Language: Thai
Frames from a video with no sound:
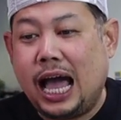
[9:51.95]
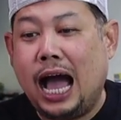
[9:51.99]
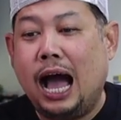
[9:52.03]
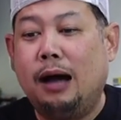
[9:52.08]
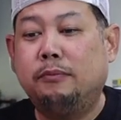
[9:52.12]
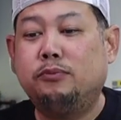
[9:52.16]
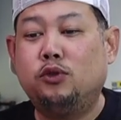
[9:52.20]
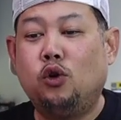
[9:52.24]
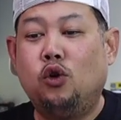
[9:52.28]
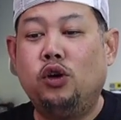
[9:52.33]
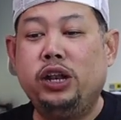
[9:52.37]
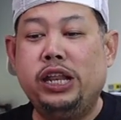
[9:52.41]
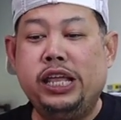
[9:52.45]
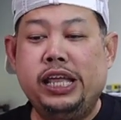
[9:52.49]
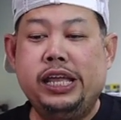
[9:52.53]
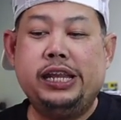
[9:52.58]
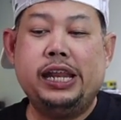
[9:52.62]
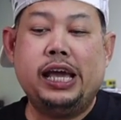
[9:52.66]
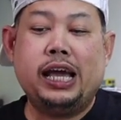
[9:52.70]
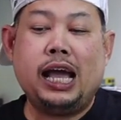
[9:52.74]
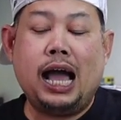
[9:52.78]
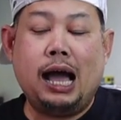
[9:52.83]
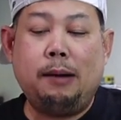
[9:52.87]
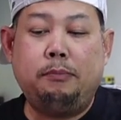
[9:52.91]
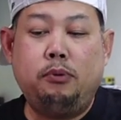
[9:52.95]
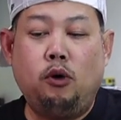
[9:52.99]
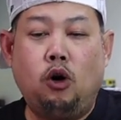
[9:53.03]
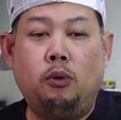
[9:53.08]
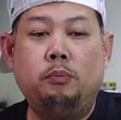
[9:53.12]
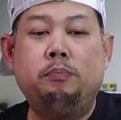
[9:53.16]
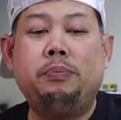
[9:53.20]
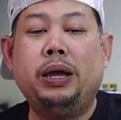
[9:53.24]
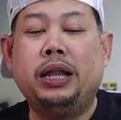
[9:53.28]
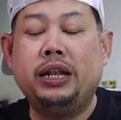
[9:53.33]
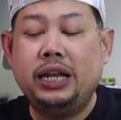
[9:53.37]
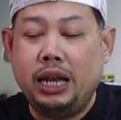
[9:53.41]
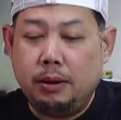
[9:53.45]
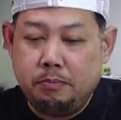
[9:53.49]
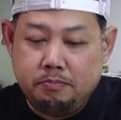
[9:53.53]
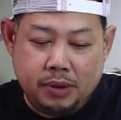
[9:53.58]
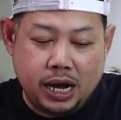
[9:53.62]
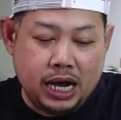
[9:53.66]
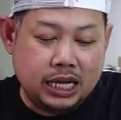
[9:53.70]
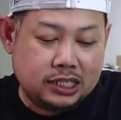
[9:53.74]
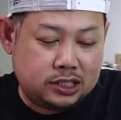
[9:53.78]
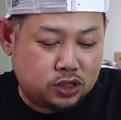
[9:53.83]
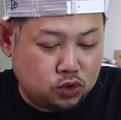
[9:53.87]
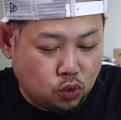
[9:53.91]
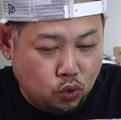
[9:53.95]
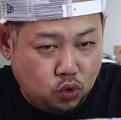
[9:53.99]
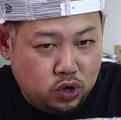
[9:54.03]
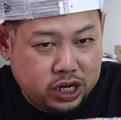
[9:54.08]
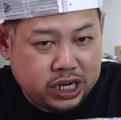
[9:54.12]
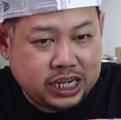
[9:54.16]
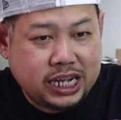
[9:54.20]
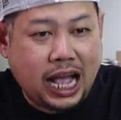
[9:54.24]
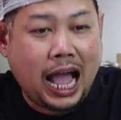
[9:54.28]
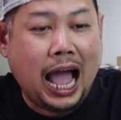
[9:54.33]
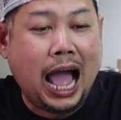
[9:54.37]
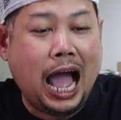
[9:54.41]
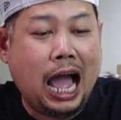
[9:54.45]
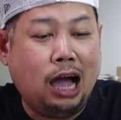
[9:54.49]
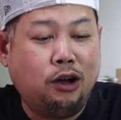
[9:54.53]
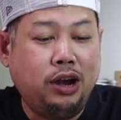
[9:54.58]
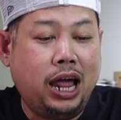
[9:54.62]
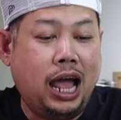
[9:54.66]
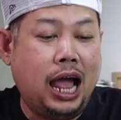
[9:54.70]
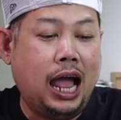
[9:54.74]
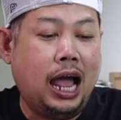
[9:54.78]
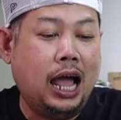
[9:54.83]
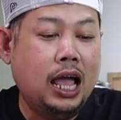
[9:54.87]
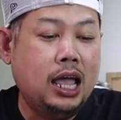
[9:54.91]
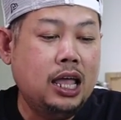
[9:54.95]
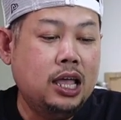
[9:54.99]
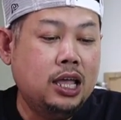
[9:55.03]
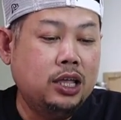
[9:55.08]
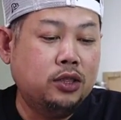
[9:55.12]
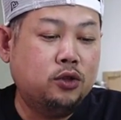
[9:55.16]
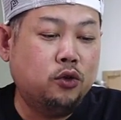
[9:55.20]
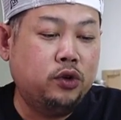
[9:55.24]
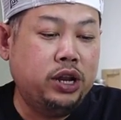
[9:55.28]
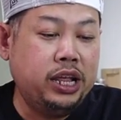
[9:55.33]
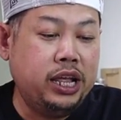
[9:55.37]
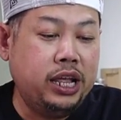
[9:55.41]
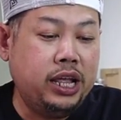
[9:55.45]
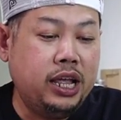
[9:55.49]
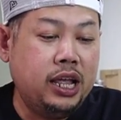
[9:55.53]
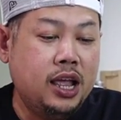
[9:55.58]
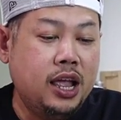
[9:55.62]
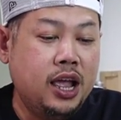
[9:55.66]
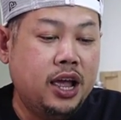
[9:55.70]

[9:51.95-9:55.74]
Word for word: 3 ตัวนี้นะครับผมเป็นนัมเบอร์09นะตัวนี้